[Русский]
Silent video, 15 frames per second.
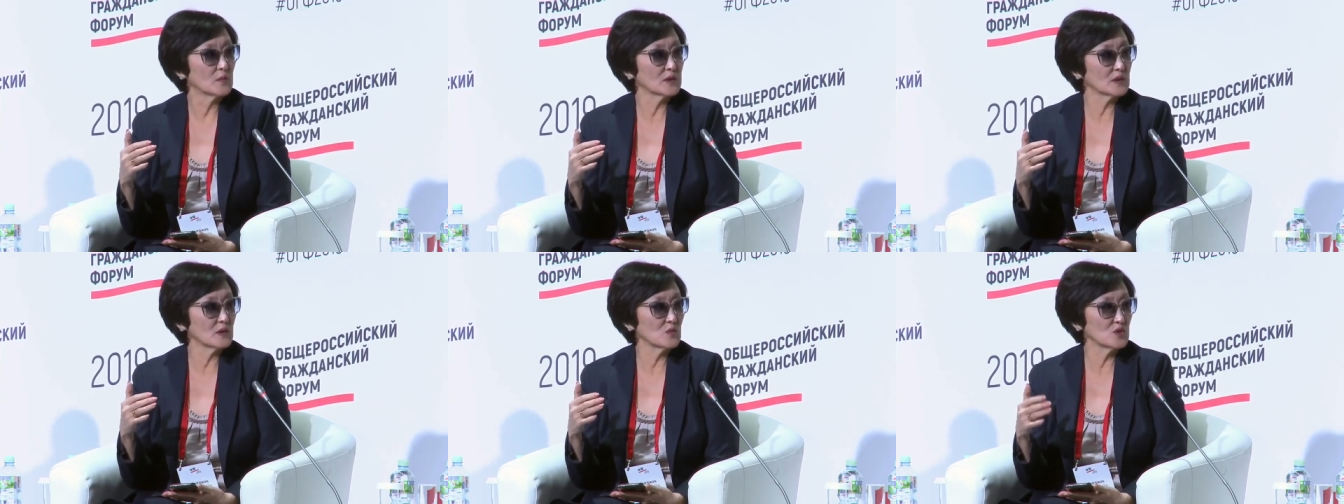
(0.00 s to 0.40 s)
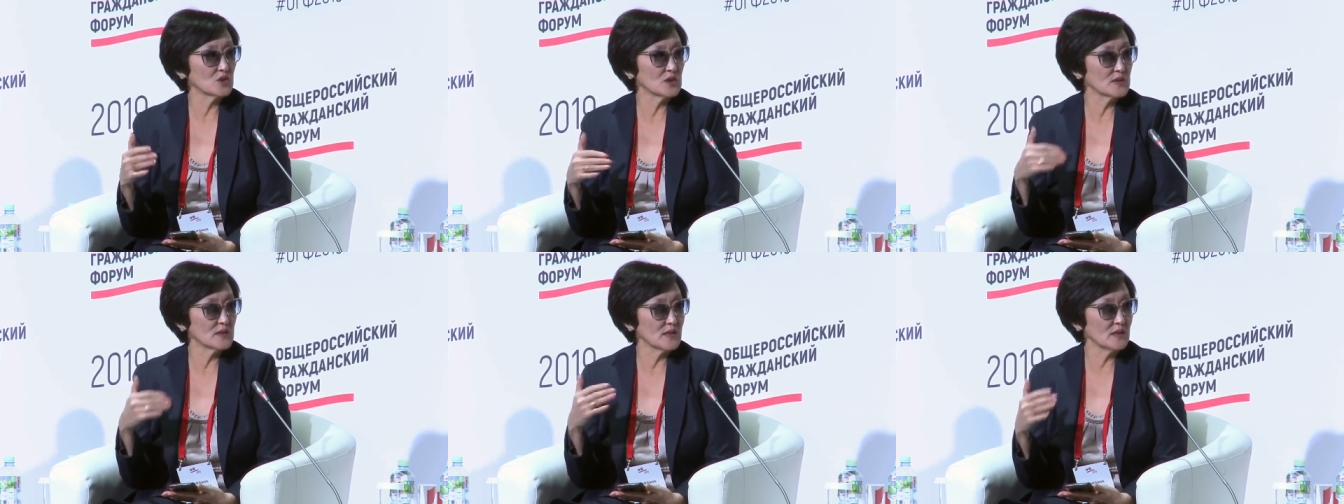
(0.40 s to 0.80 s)
Потому
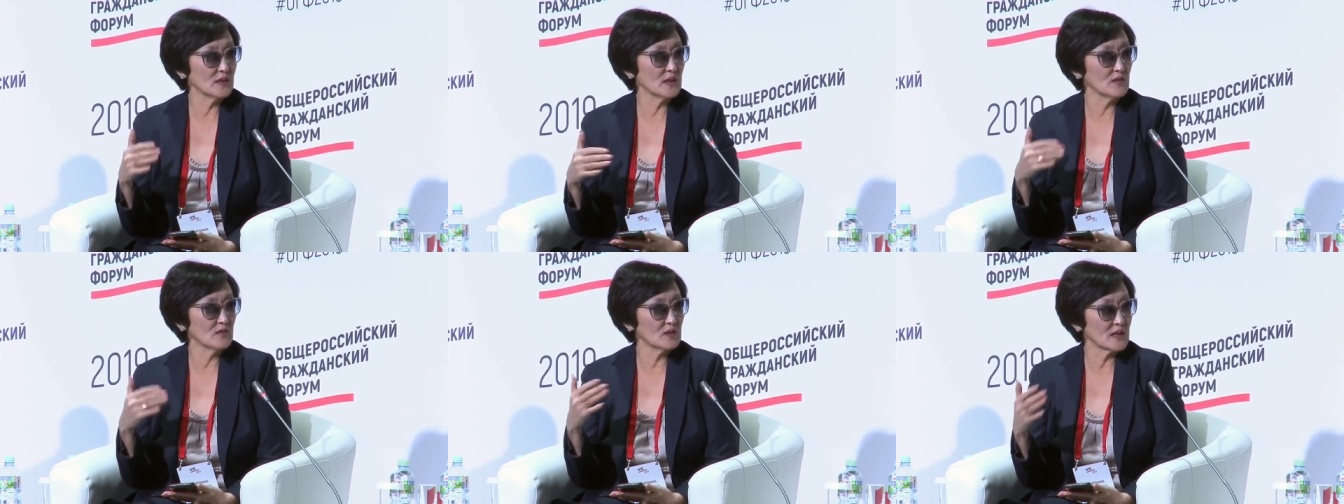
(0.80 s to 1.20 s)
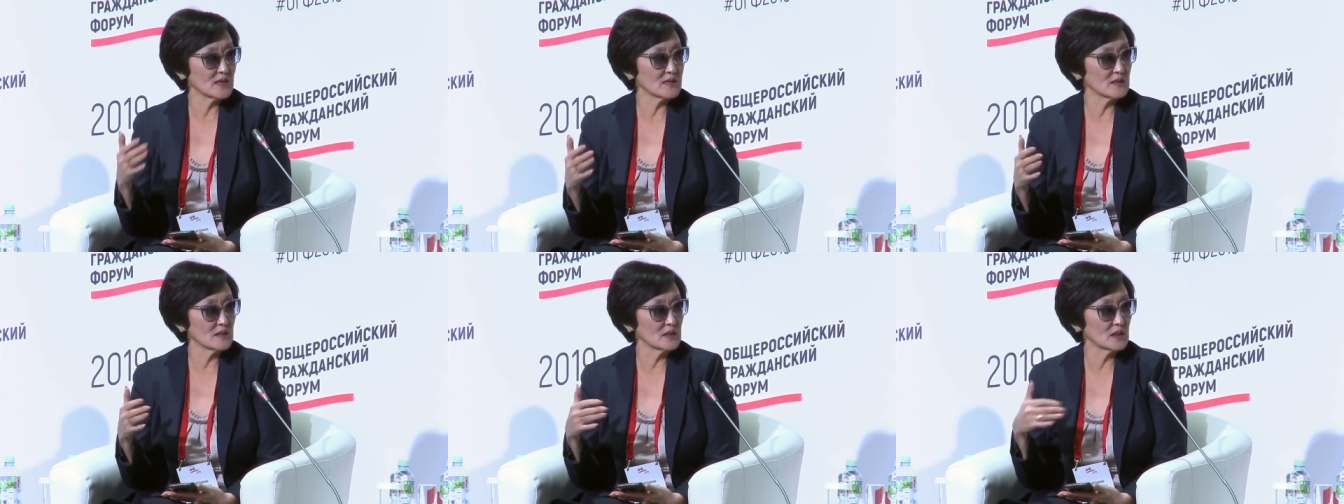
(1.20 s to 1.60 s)
что сильная
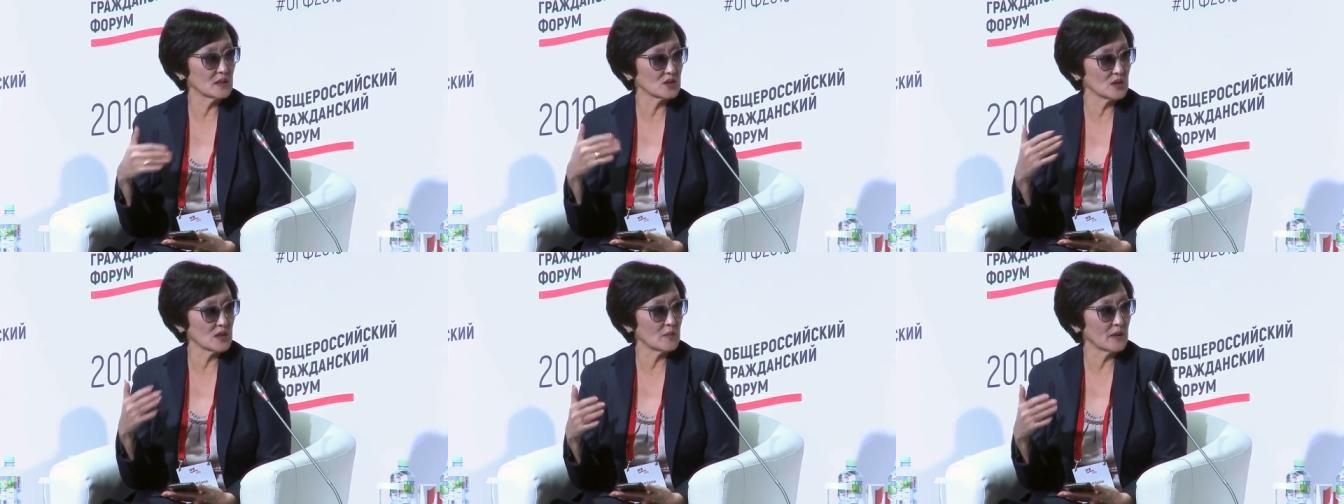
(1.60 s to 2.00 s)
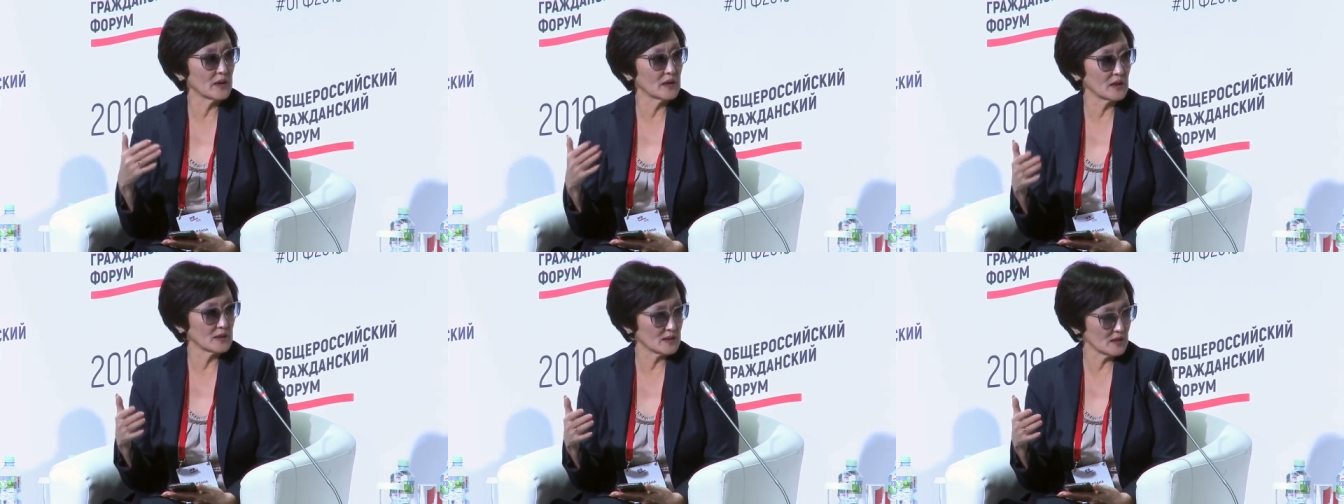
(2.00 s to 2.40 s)
власть не должна
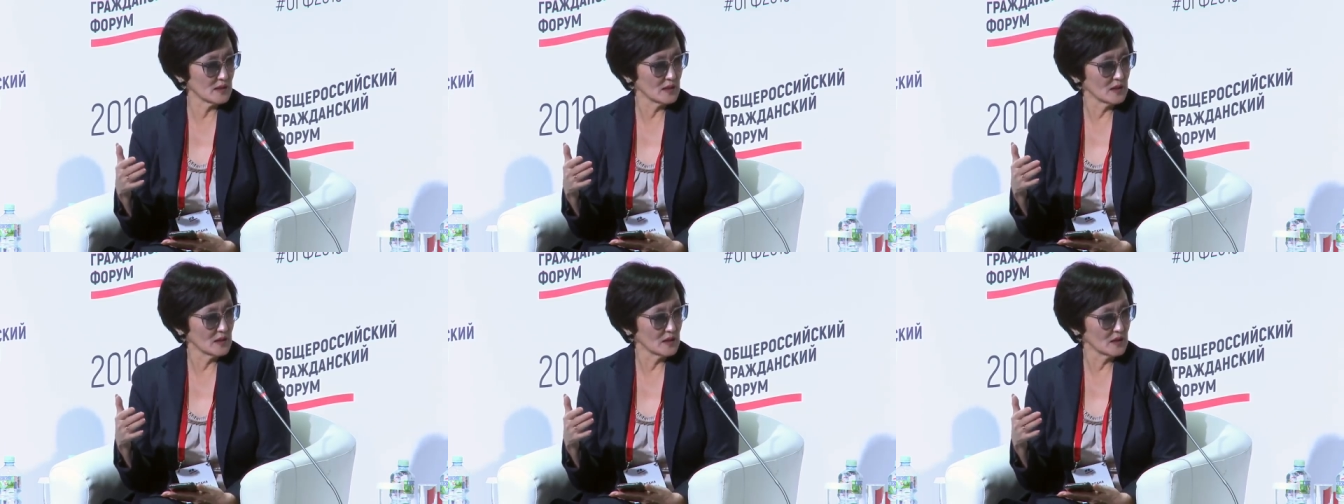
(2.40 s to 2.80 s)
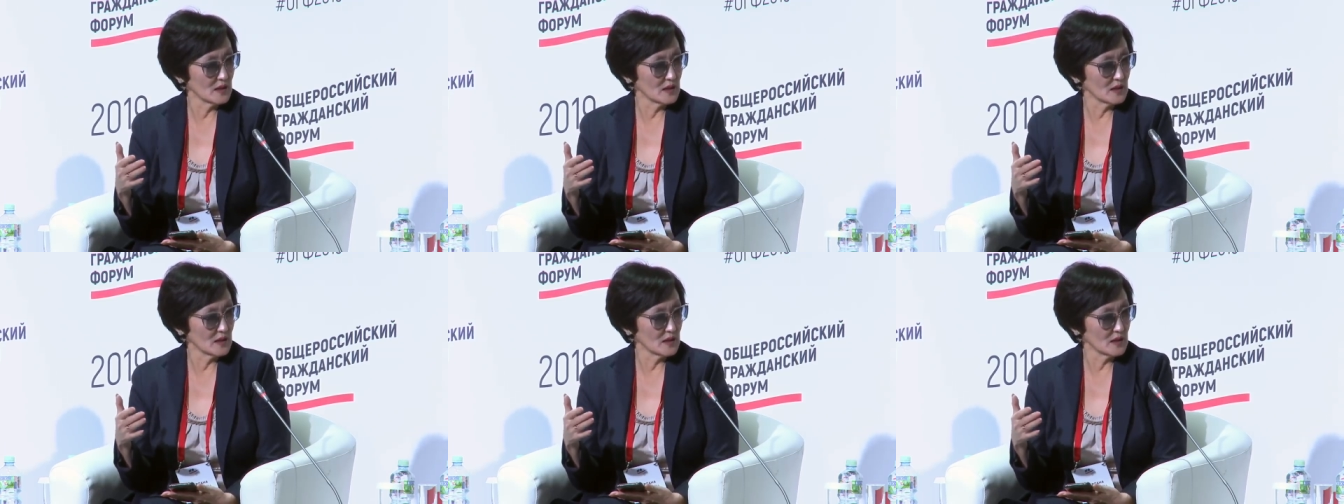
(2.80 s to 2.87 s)
бояться –